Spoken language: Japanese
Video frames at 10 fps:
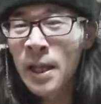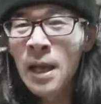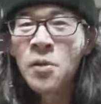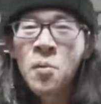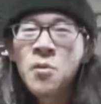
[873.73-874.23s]

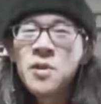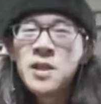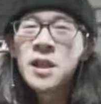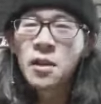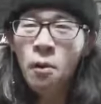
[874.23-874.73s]
ないと思うん
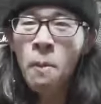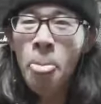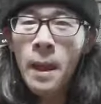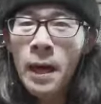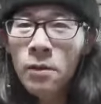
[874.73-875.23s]
ですけど
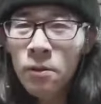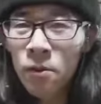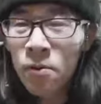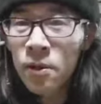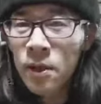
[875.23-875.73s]
あの
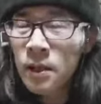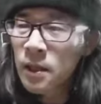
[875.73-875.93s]
特に、